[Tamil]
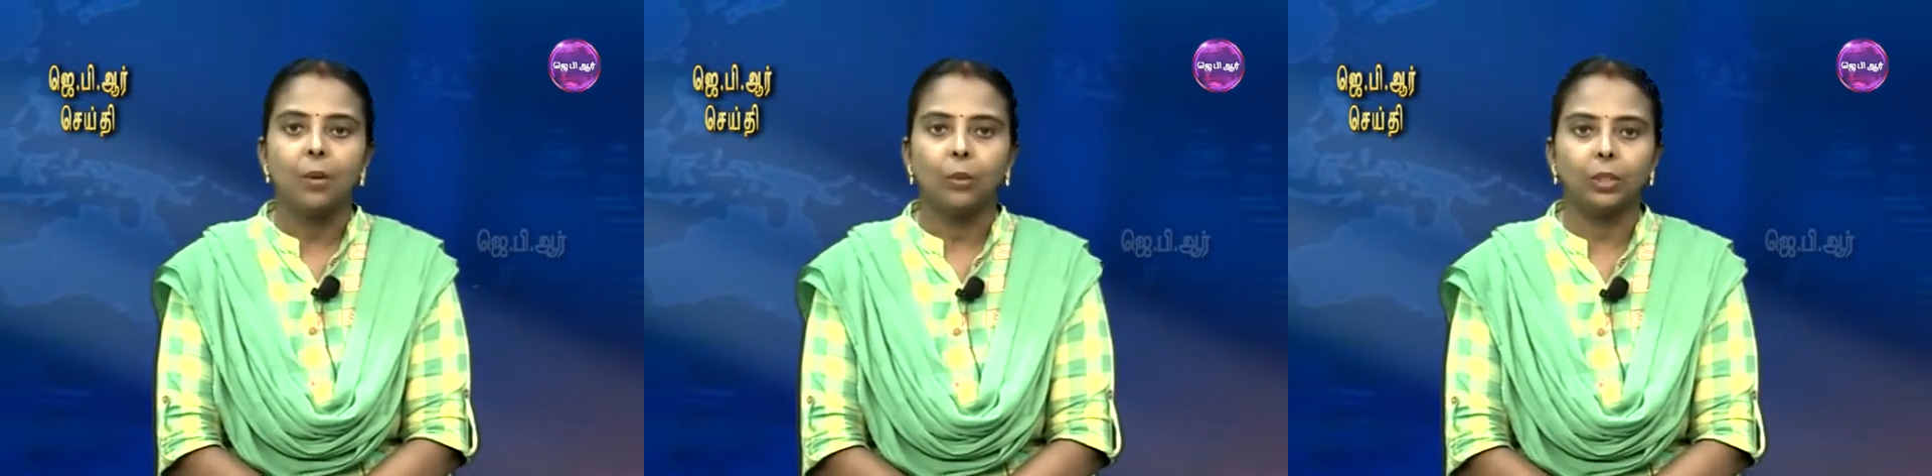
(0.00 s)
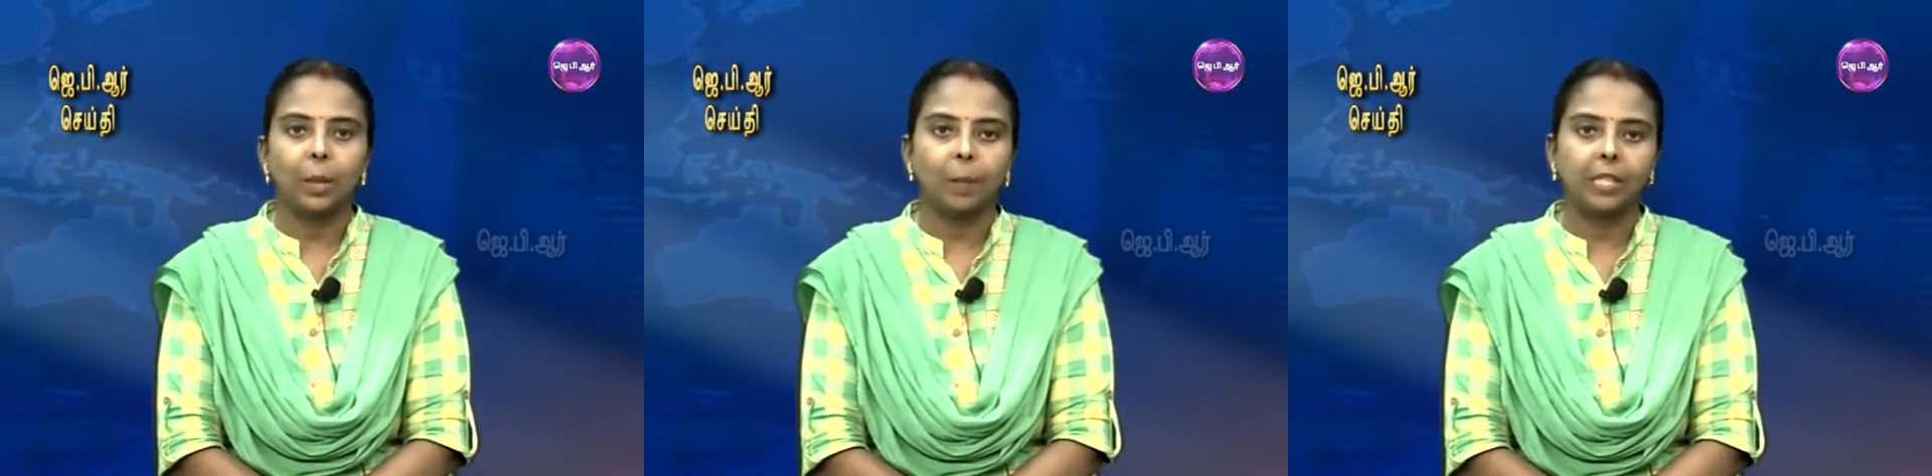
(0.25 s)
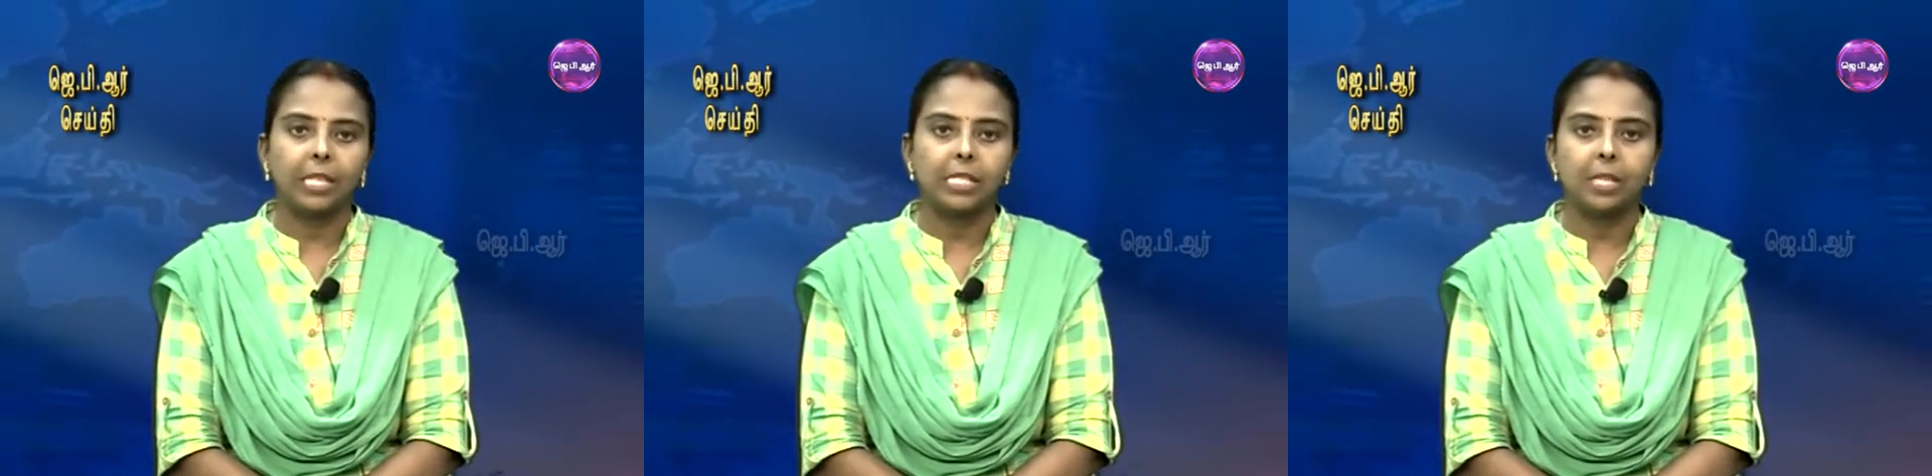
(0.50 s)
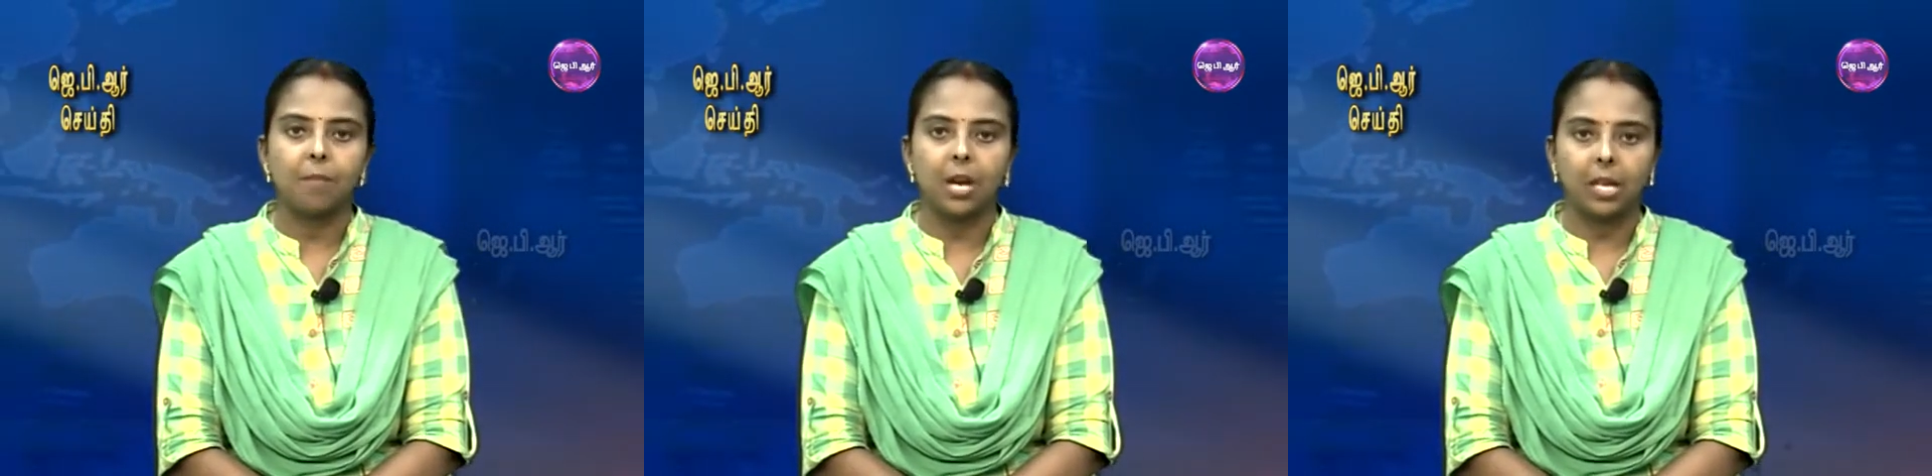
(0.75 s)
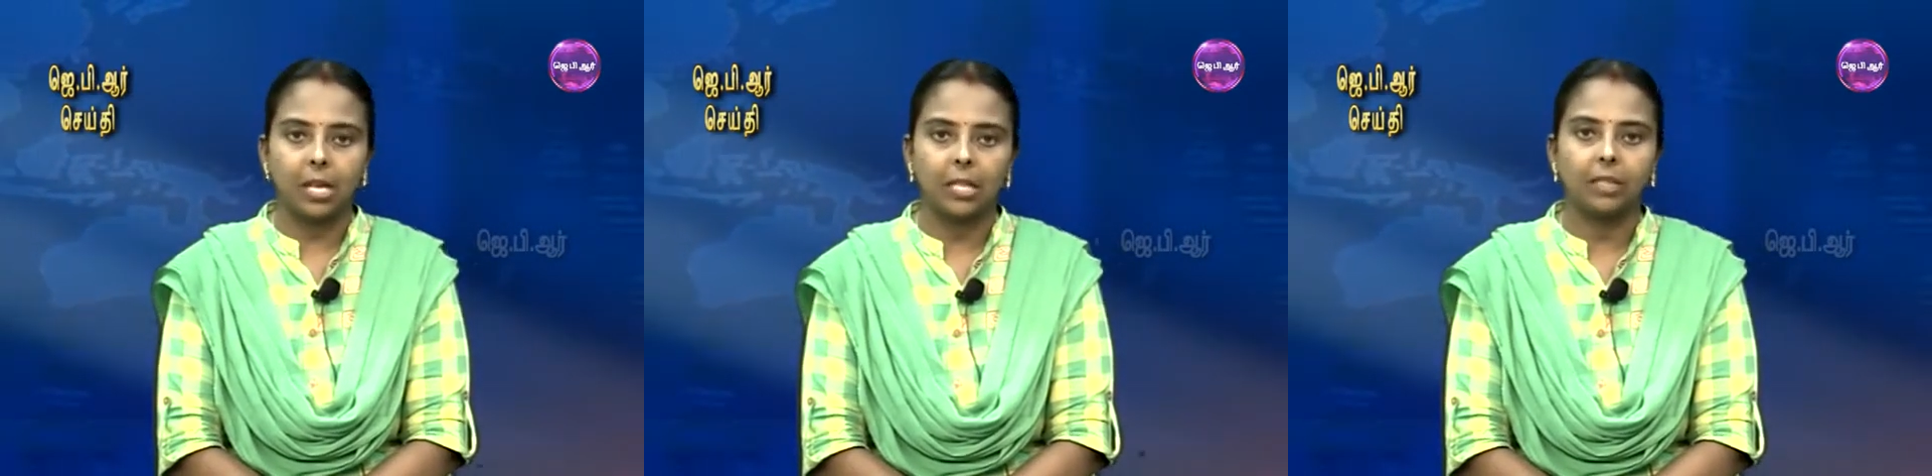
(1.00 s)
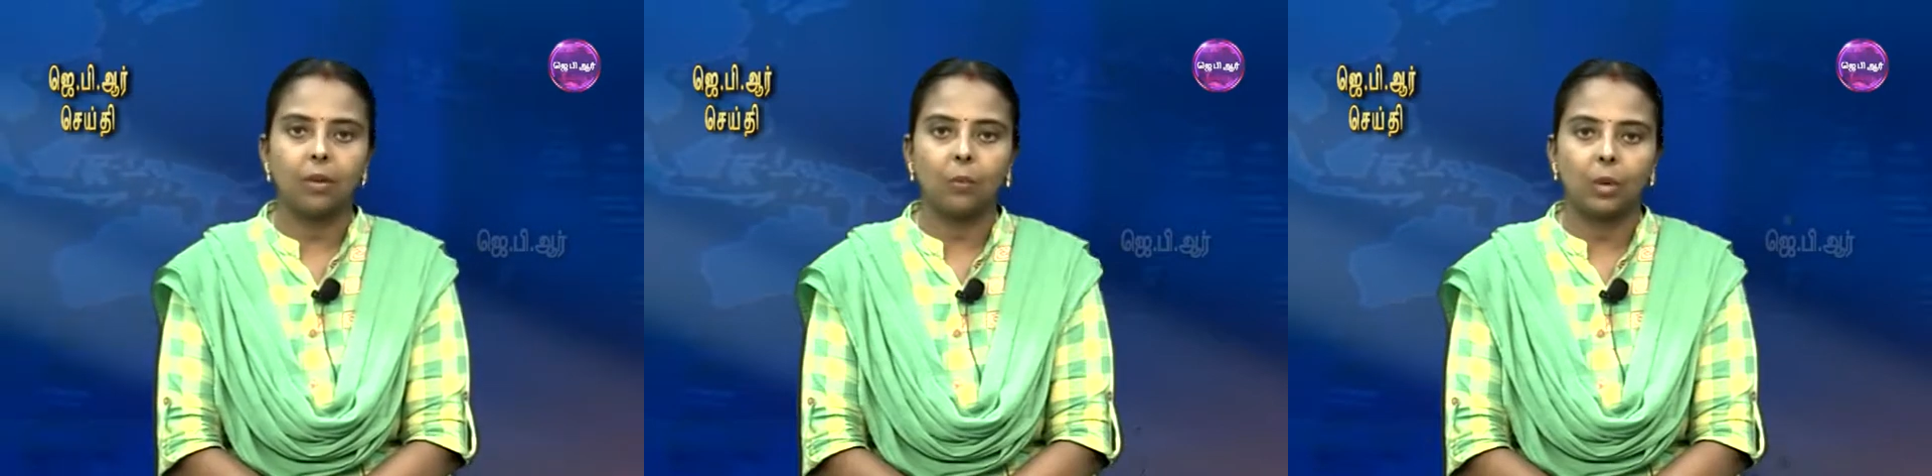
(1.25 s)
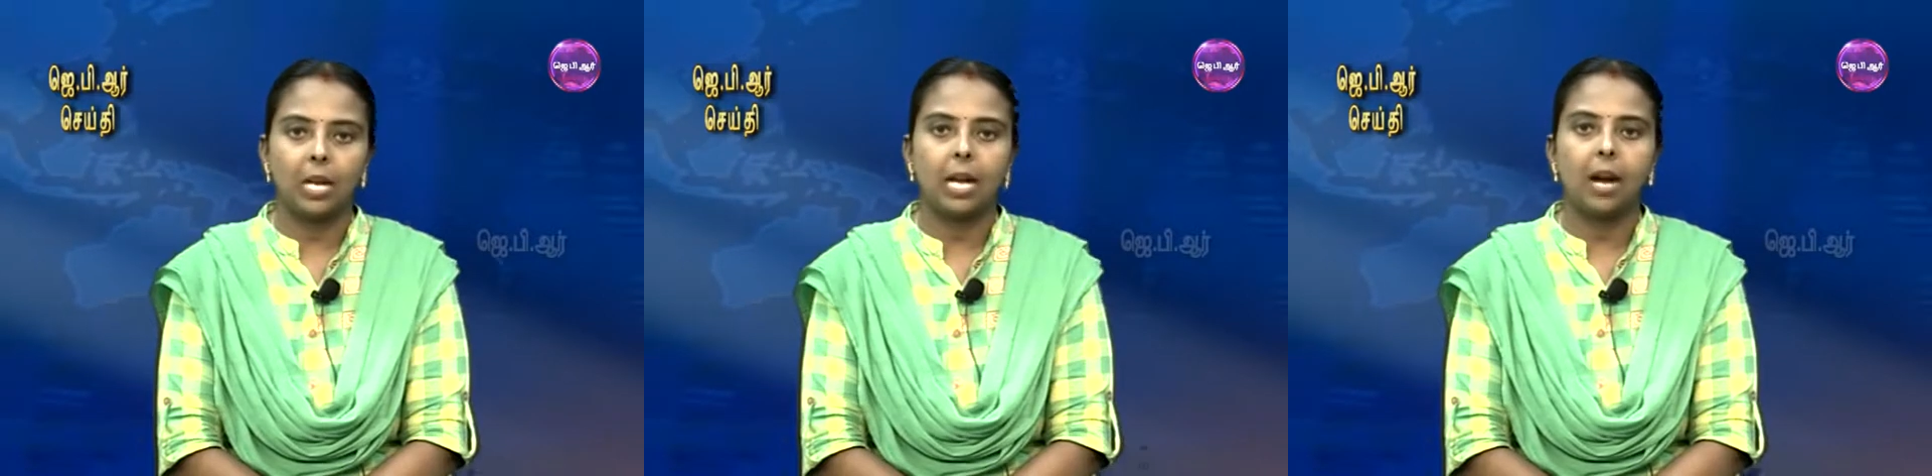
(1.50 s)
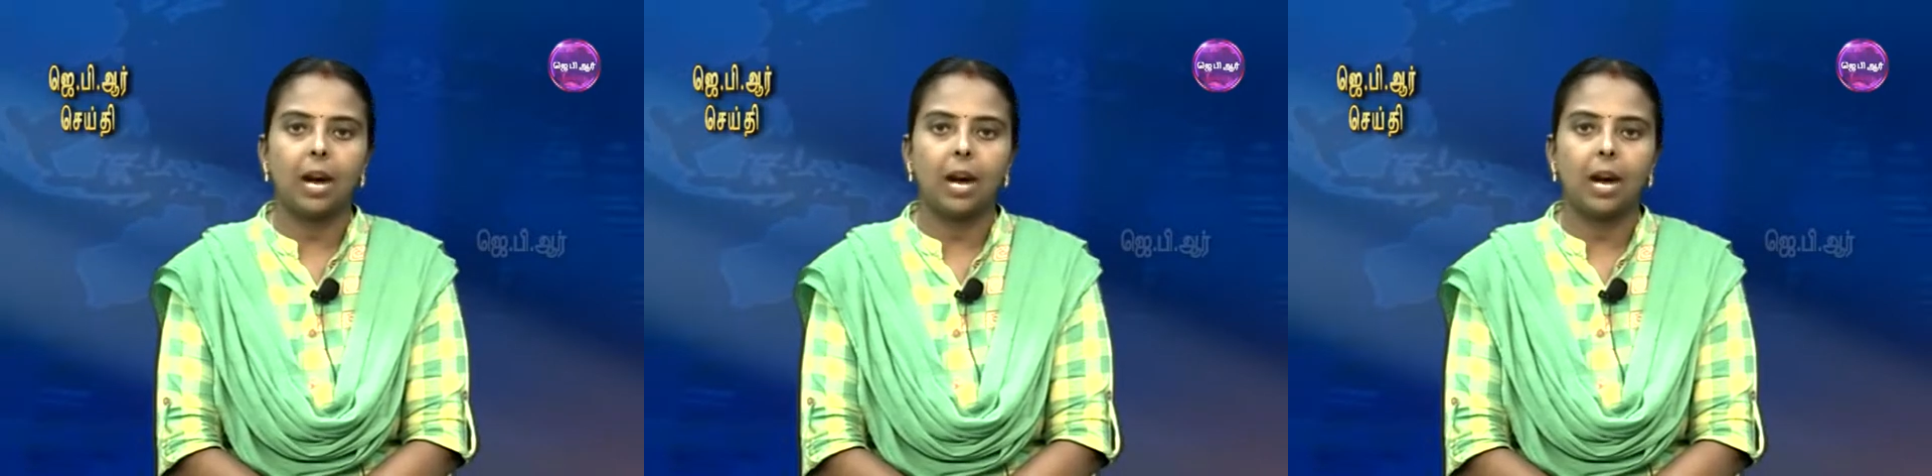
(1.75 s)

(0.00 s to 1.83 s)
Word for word: உத்தரப்பிரதேச மாநிலத்தில் உள்ள